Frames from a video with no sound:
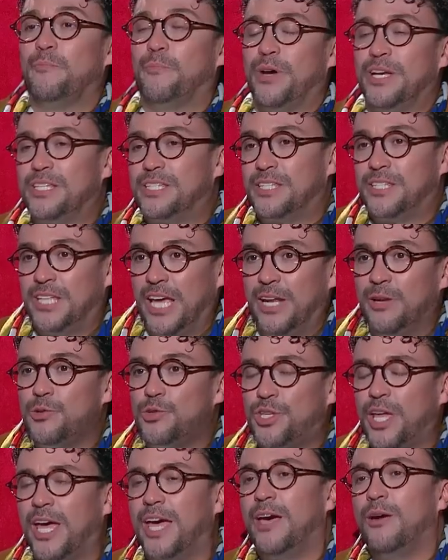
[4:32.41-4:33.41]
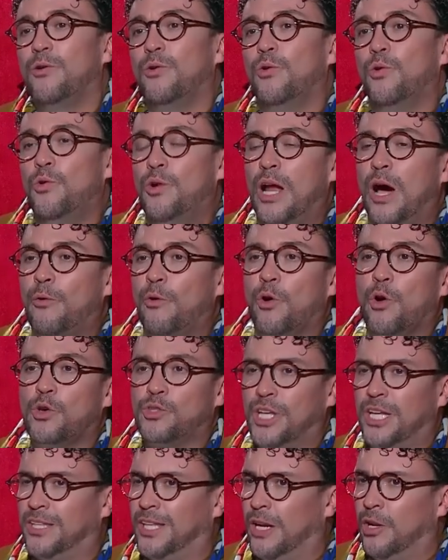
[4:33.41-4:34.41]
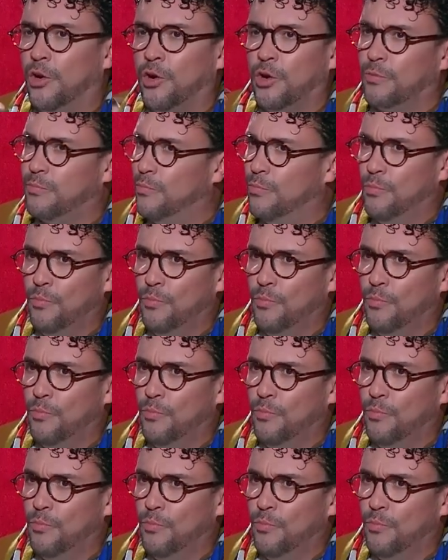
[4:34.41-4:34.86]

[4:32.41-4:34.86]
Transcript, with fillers: pues tiene usted una voz de tenor